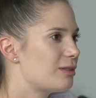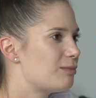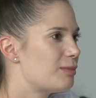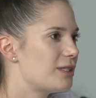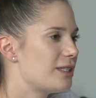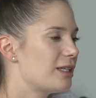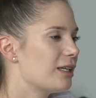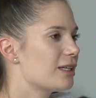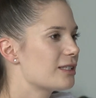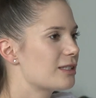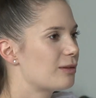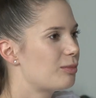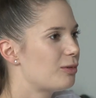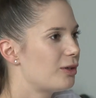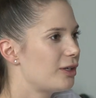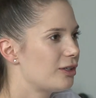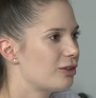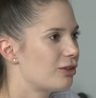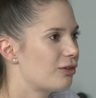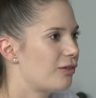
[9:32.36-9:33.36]
specjalnie
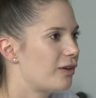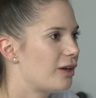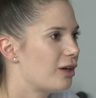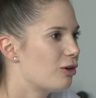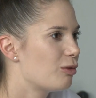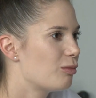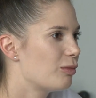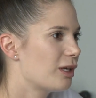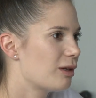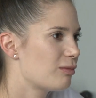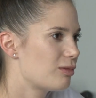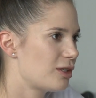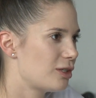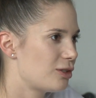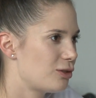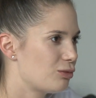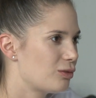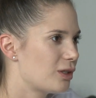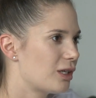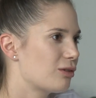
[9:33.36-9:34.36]
zaprojektowała go moja
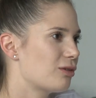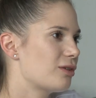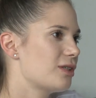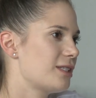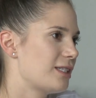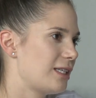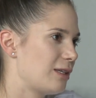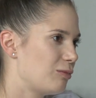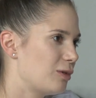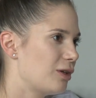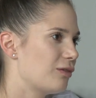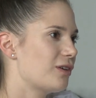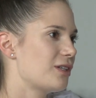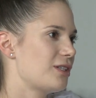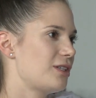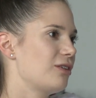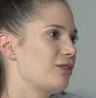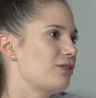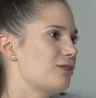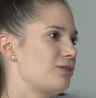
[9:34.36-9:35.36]
przyjaciółka, która się zajmuje
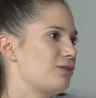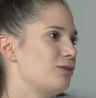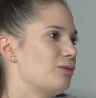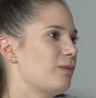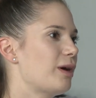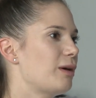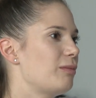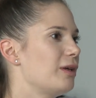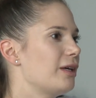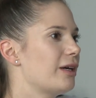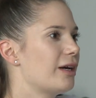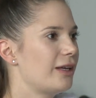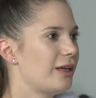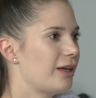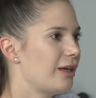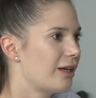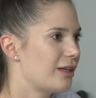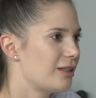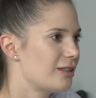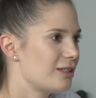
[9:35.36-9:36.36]
właśnie kostiumami
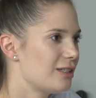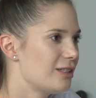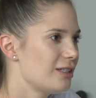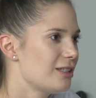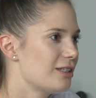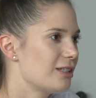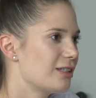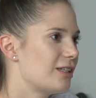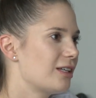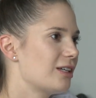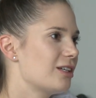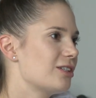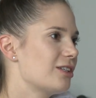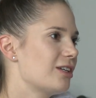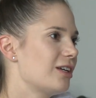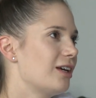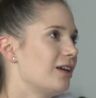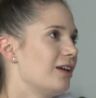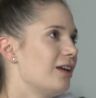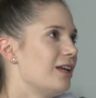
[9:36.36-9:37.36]
Kaja Jandziś, dziś,
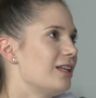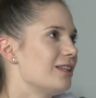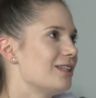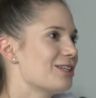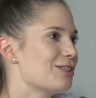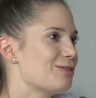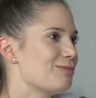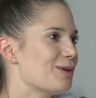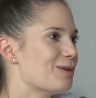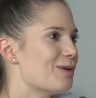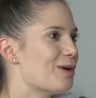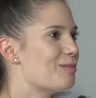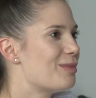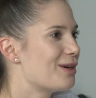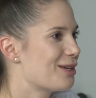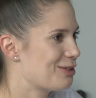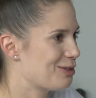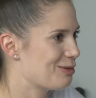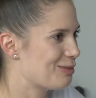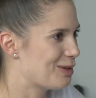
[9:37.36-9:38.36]
także też miała
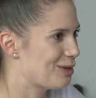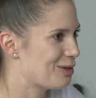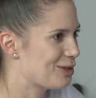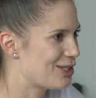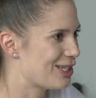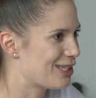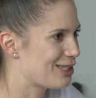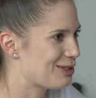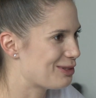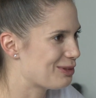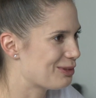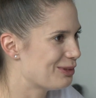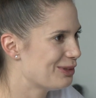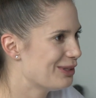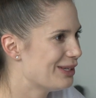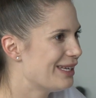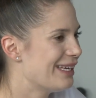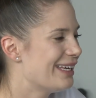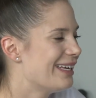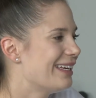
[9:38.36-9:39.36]
bardzo mało czasu,
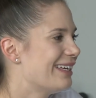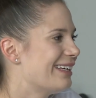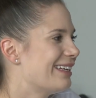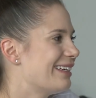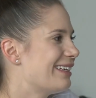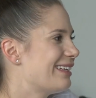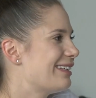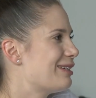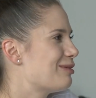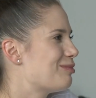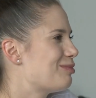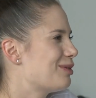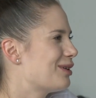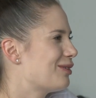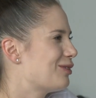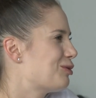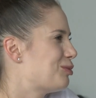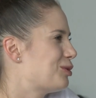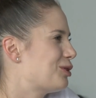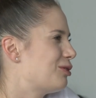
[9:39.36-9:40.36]
e,
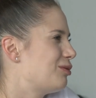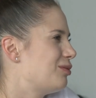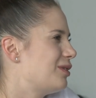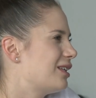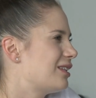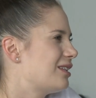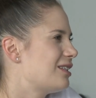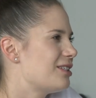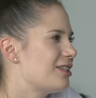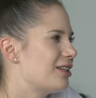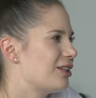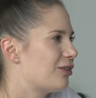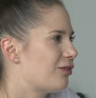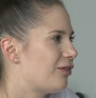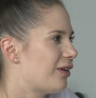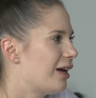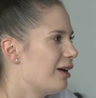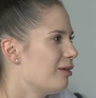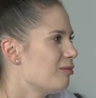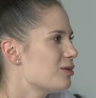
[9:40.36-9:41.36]
prawdopodobnie tydzień,
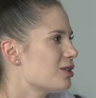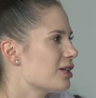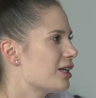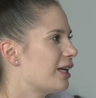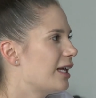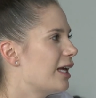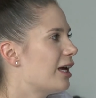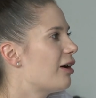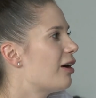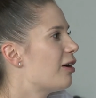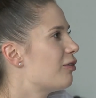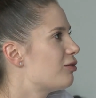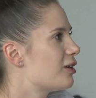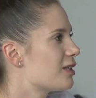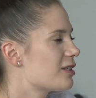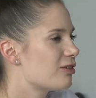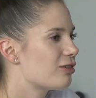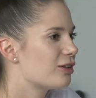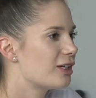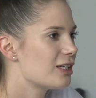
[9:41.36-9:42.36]
dwa. Przyklejała
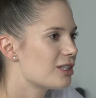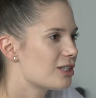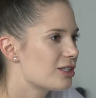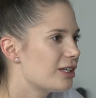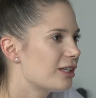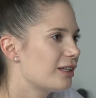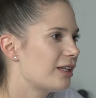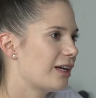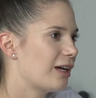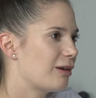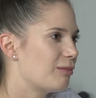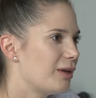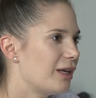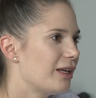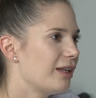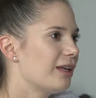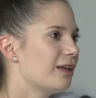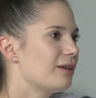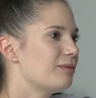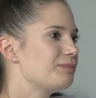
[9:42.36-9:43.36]
własnoręcznie te
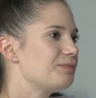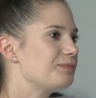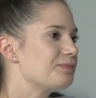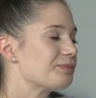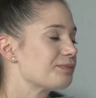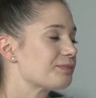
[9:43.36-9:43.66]
kamienie,